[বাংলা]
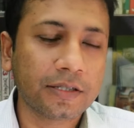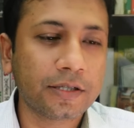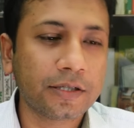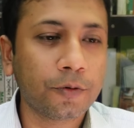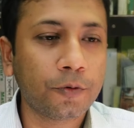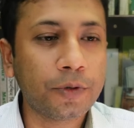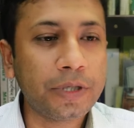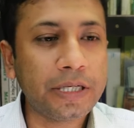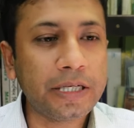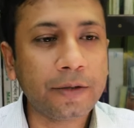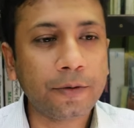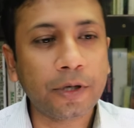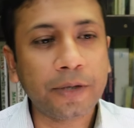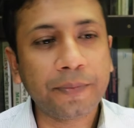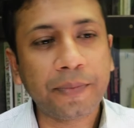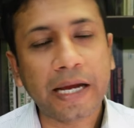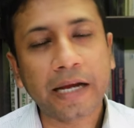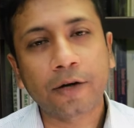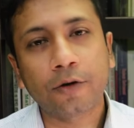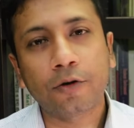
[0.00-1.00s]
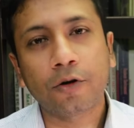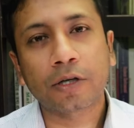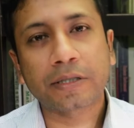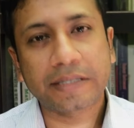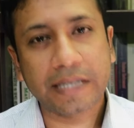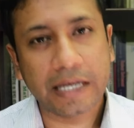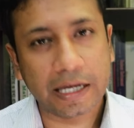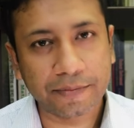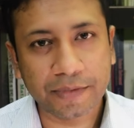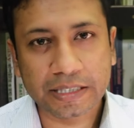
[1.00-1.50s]
যে উনি ওই ব্যাংকগুলোর
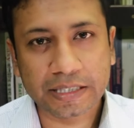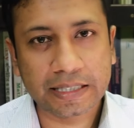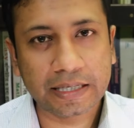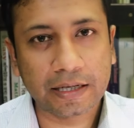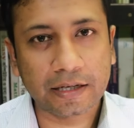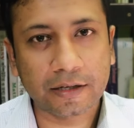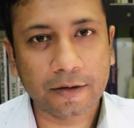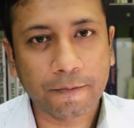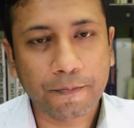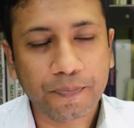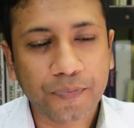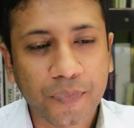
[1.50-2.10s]
চেয়ারম্যান ছিলেন